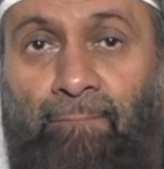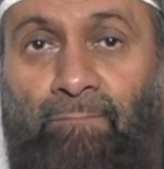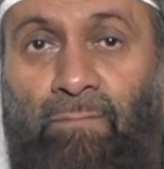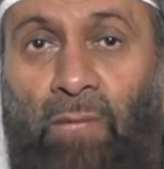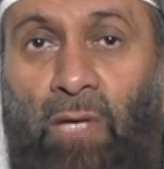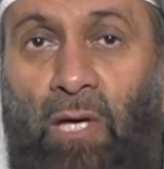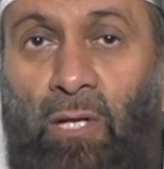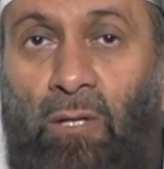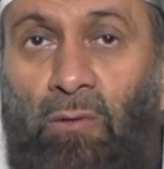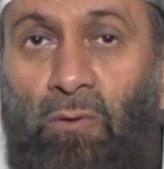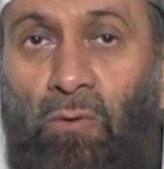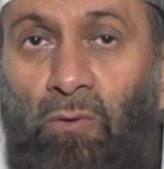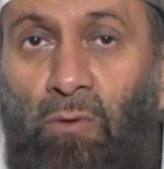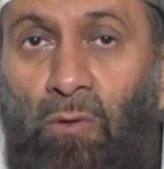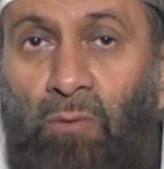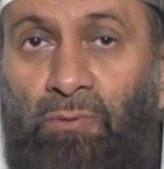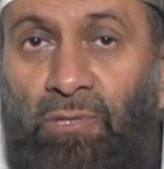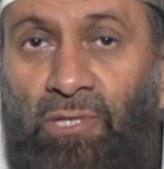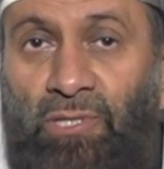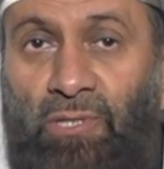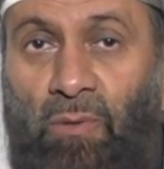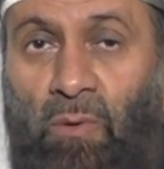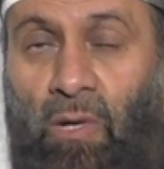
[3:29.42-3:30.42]
القلوب
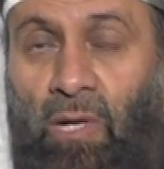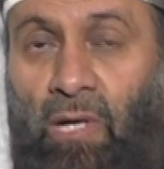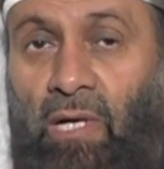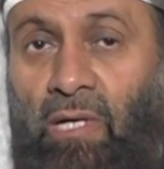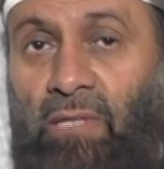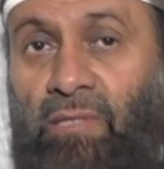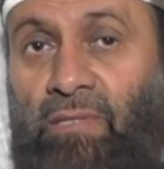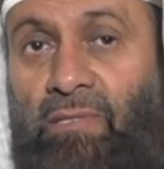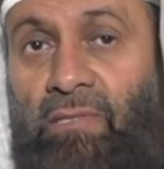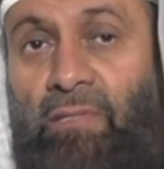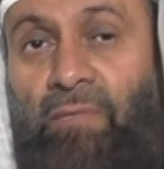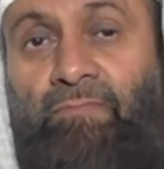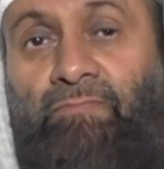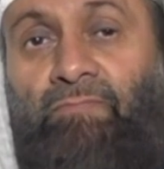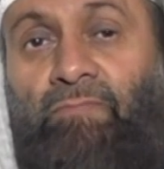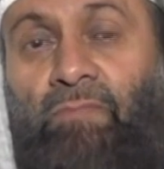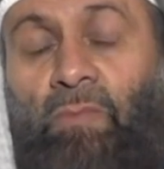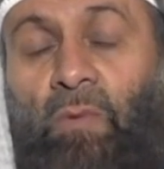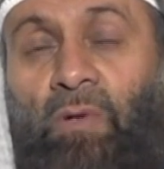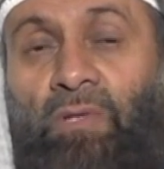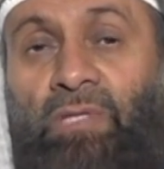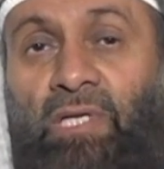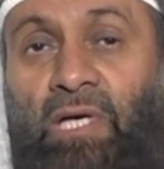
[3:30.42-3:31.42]
تتوحد
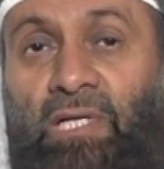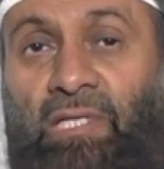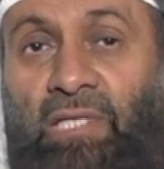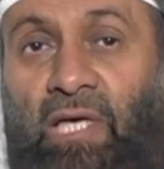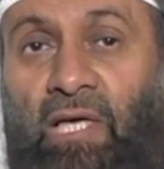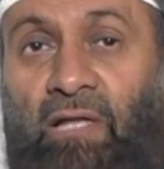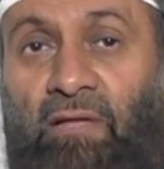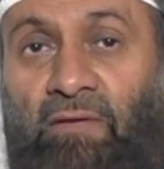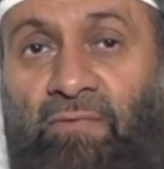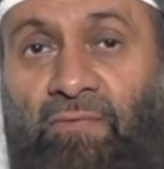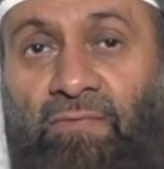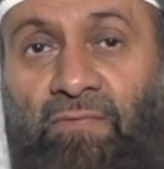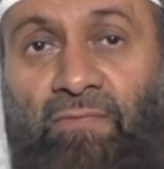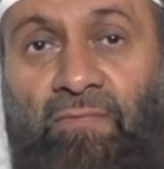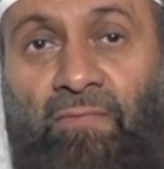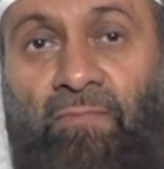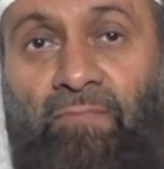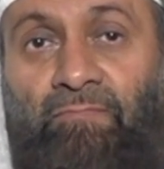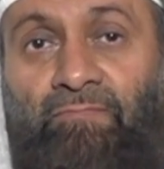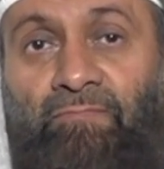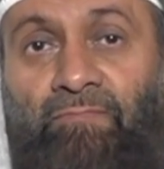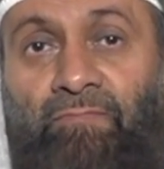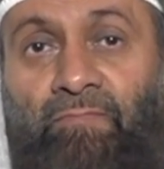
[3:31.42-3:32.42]
وتأتلف
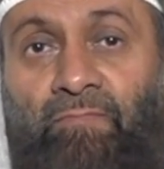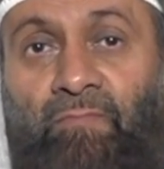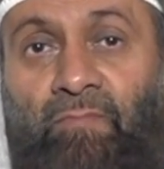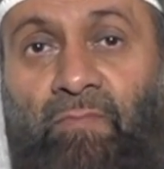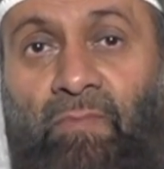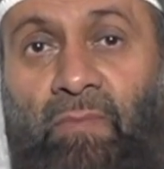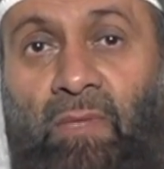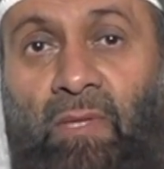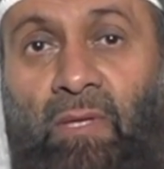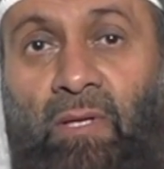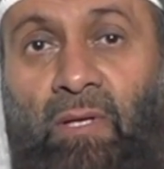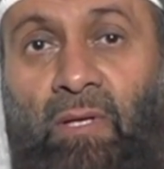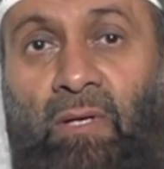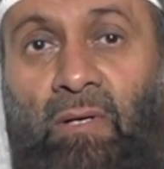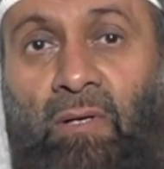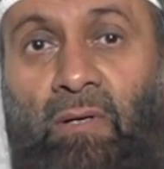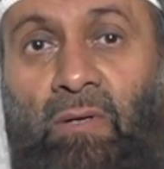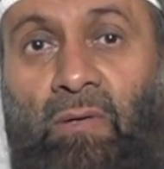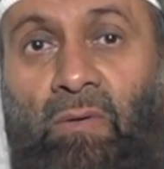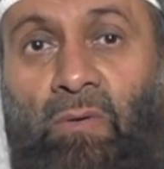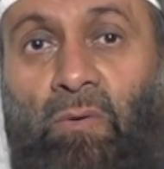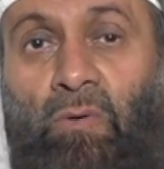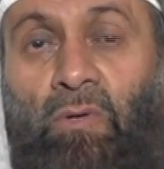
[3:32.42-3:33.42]

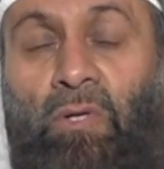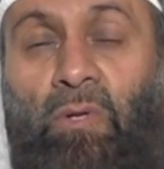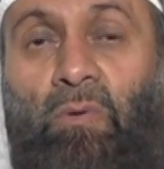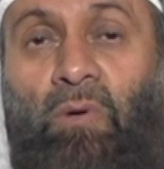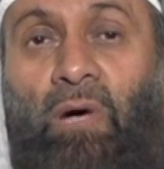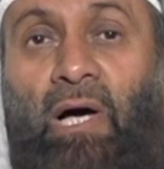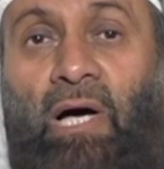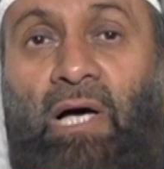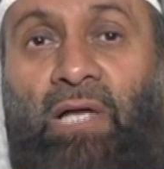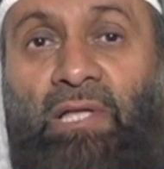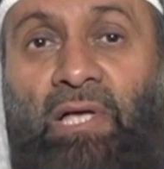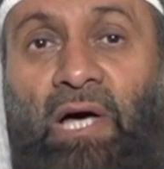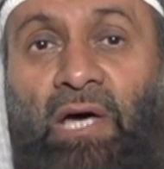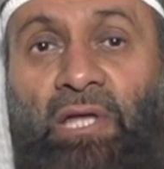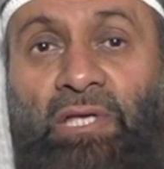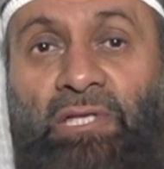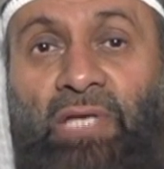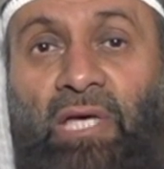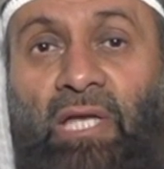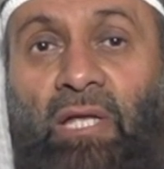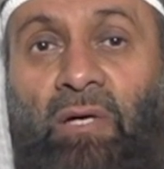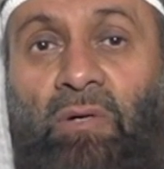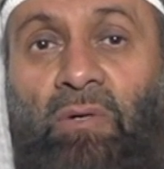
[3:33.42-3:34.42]
وكل واحد
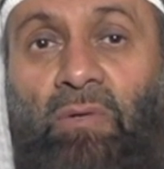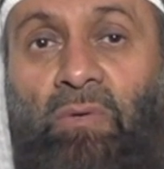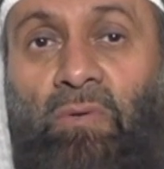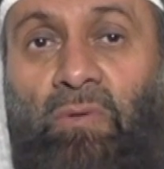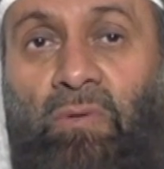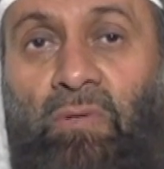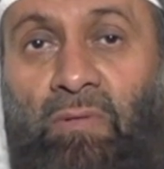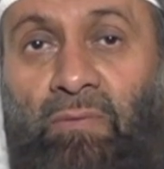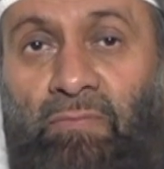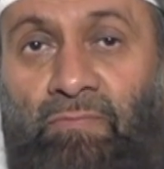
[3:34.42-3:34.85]
حريص على أخوه